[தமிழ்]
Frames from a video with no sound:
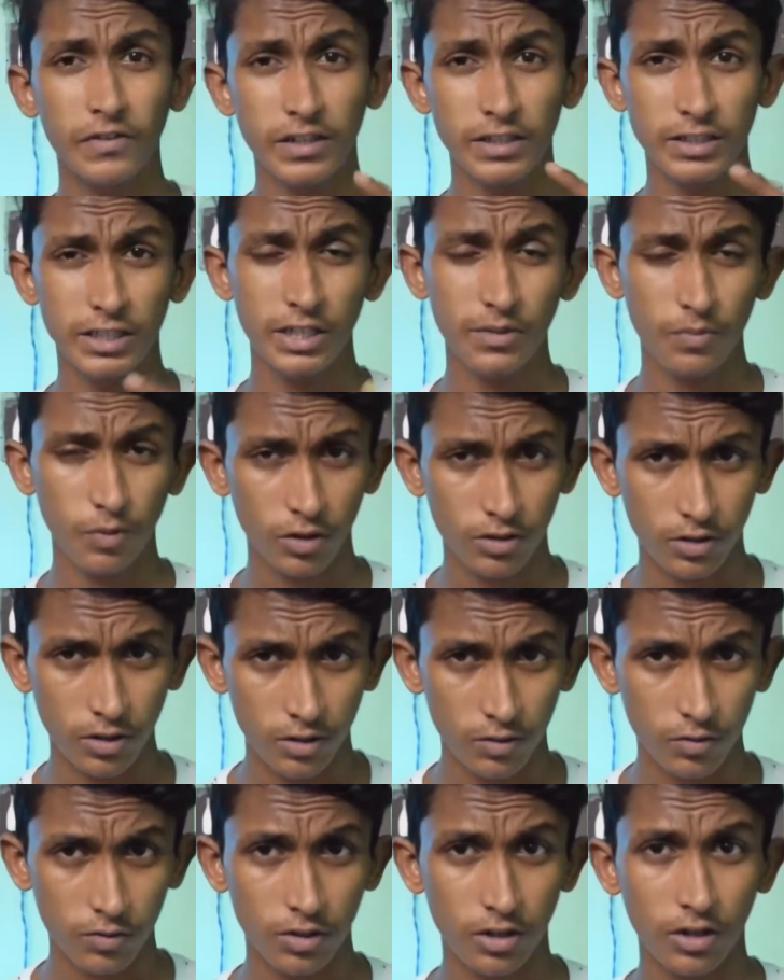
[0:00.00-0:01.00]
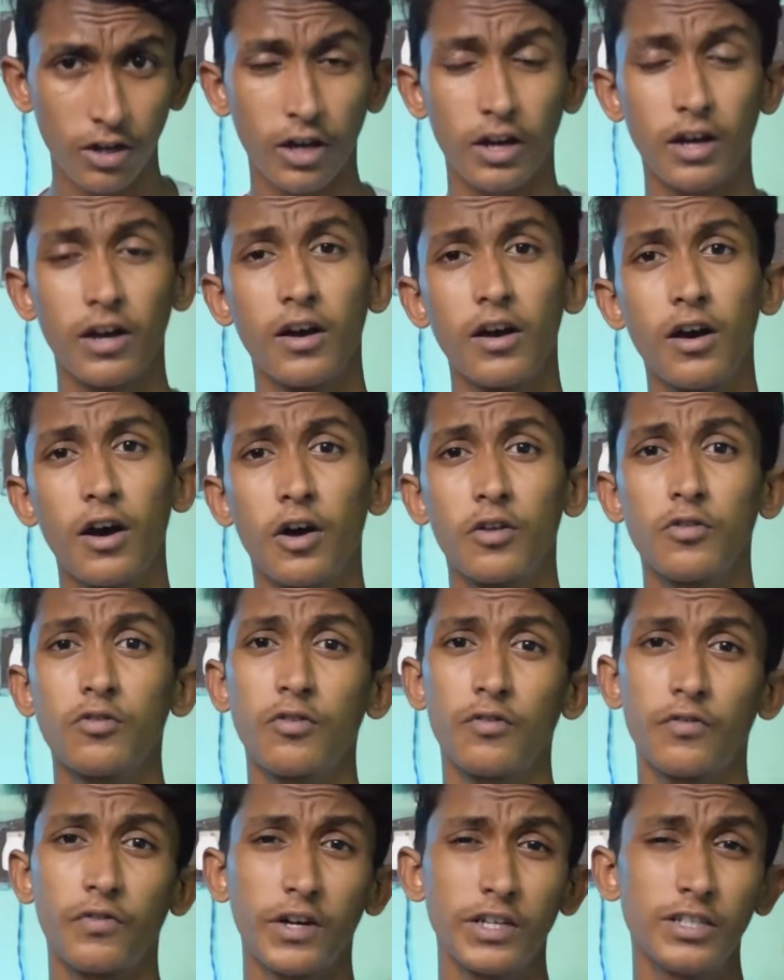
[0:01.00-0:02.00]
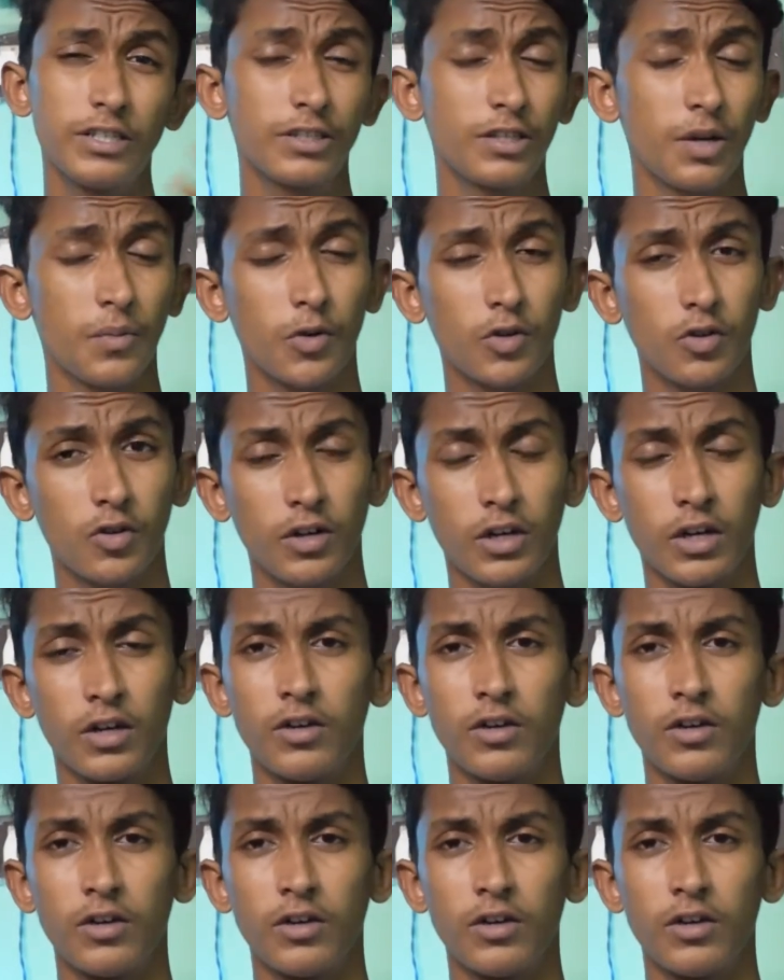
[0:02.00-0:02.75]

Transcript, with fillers: ஃபைவ் ஜி ப்ராசர் கொடுத்துருக்காங்க அதுவும் ஃபைவ் ஜி சப்போர்ட்டோட